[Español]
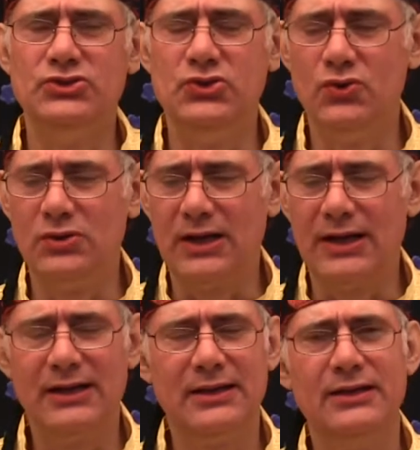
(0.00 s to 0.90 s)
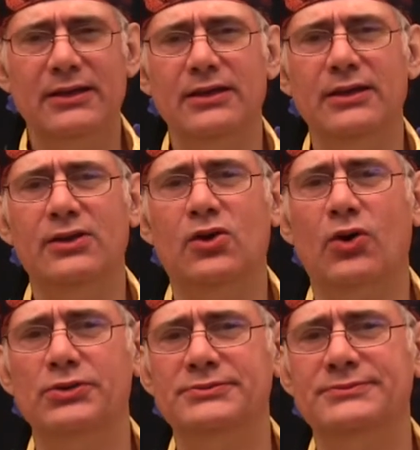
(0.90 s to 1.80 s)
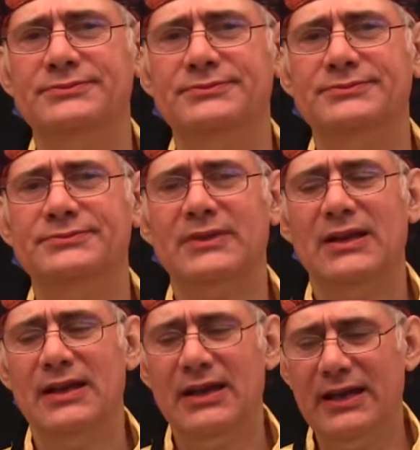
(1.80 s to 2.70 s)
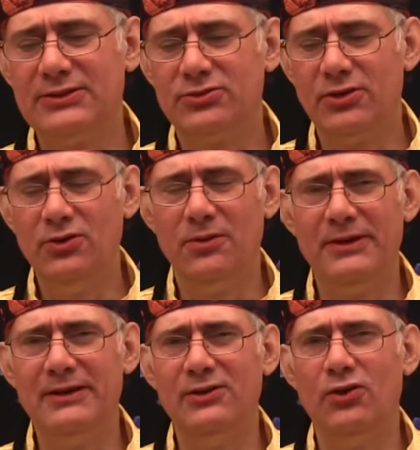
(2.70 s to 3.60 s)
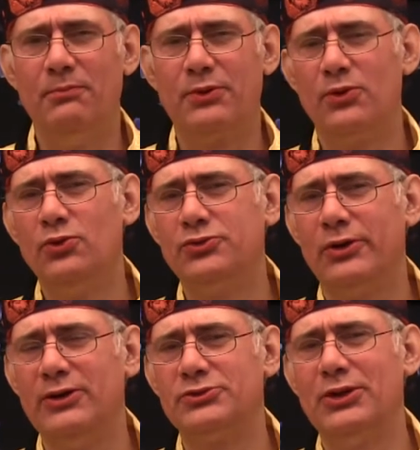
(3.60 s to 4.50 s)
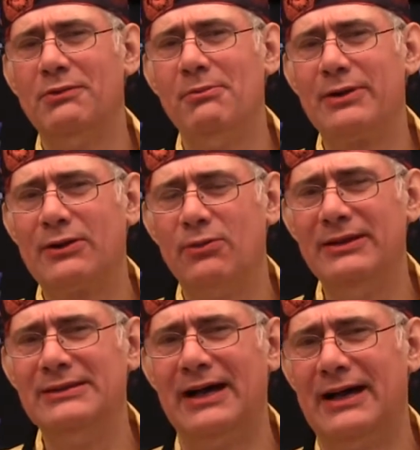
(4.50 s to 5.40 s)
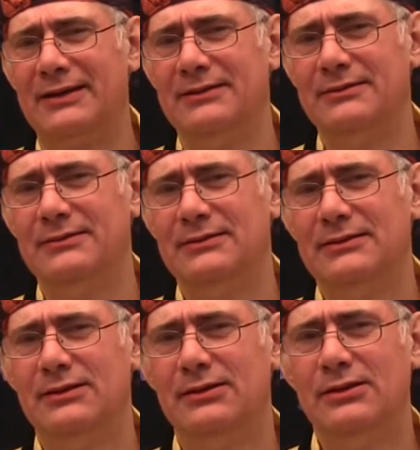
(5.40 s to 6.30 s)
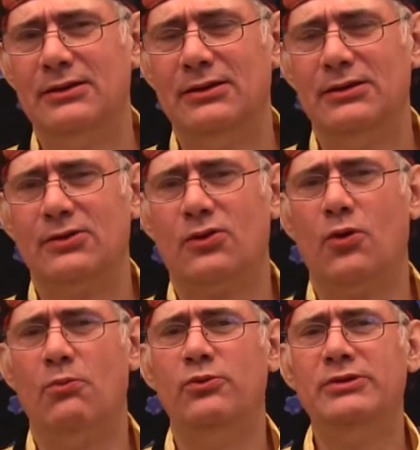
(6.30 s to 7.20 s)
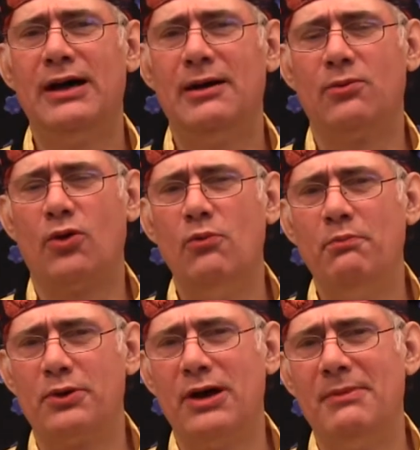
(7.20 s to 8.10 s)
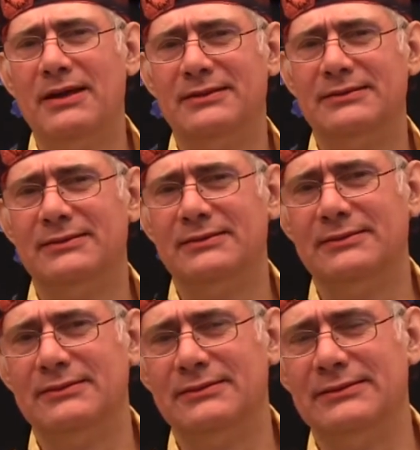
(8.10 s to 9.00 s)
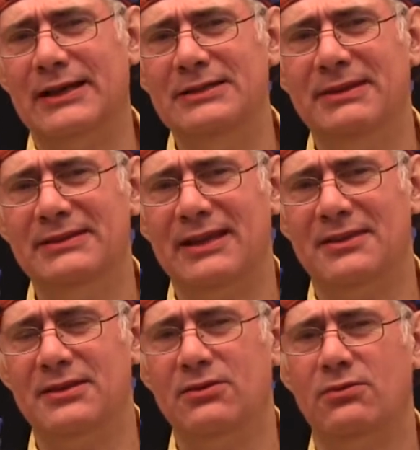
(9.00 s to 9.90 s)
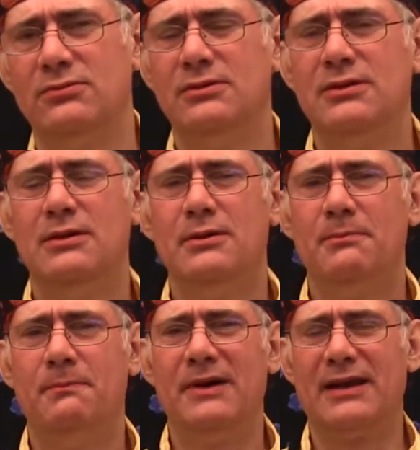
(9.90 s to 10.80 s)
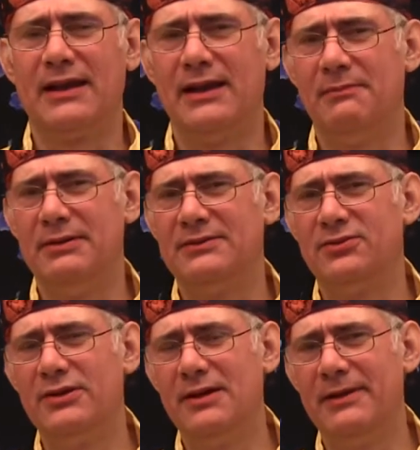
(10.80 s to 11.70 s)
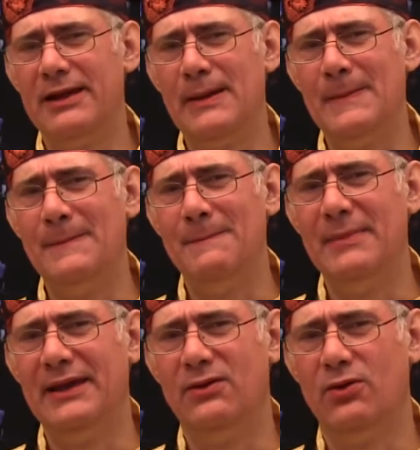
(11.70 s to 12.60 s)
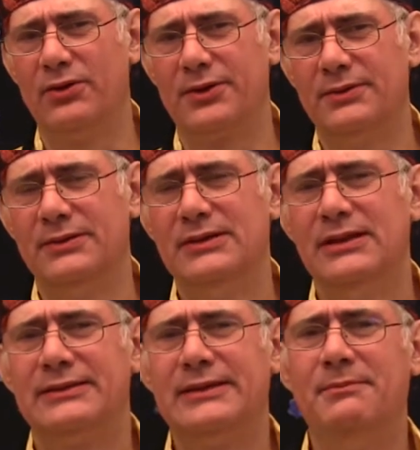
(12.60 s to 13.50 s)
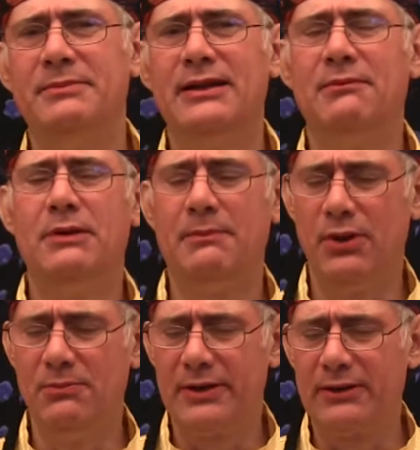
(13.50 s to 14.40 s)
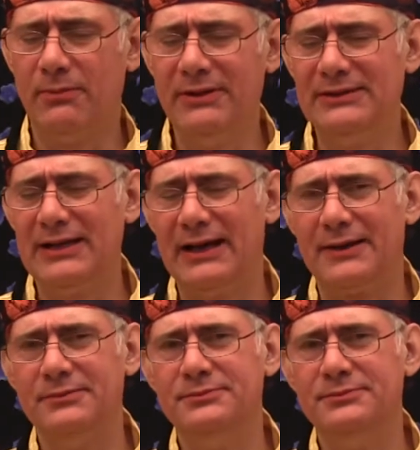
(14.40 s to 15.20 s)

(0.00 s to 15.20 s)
yuca y col. Esos son los, productos que nosotros le vamos a recomendar como, una, como un programa de alimentación para que la persona vea mejor. También le podemos recomendar